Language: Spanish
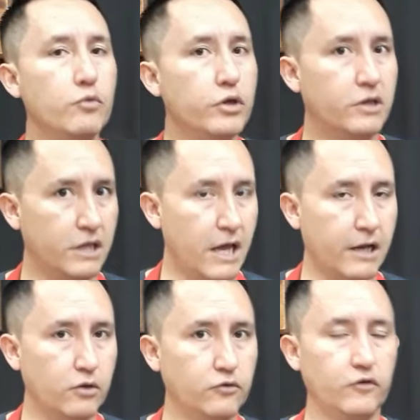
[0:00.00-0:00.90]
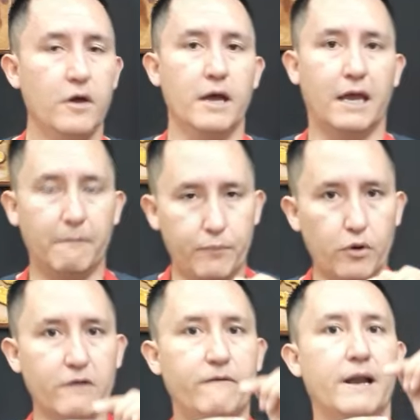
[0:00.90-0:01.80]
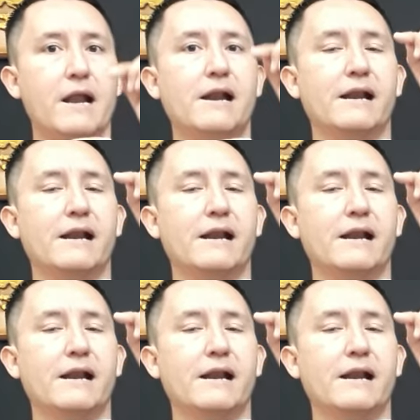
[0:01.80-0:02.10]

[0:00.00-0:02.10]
muy tiernos que proliferan